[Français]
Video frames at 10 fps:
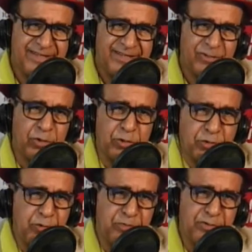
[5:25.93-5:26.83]
dans le
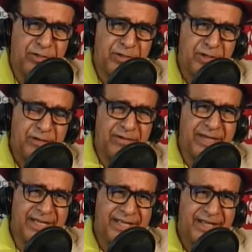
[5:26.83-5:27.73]
couple
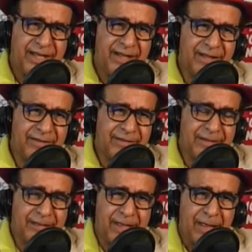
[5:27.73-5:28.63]
voyez oui.
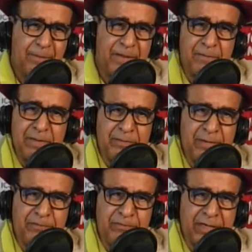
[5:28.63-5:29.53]
Euh, mais, mais,
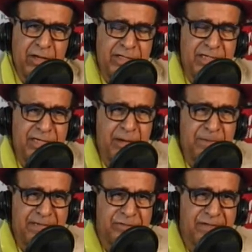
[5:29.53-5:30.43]
mais, quand il n'y a
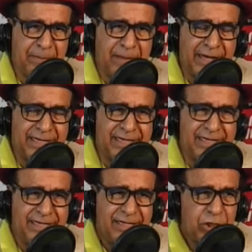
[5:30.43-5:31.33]
personne à
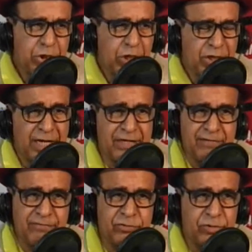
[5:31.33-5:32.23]
parler, chacun
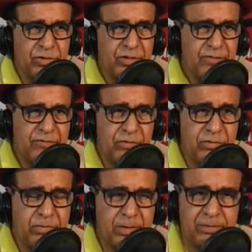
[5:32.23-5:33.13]
il vaut ce qu'il vaut.
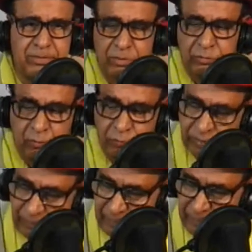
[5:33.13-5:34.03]
Euh,
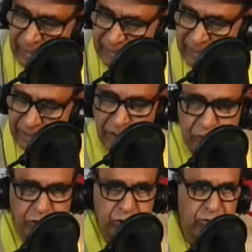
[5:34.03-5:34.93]
vous avez bien cité
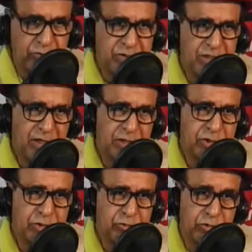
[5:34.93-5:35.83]
de jalousie,
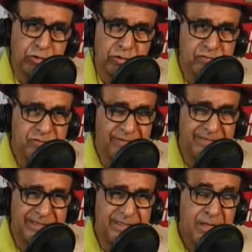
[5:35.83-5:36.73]
l'argent, deux choses vous
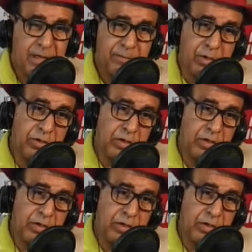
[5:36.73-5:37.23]
avez dit, mais il y en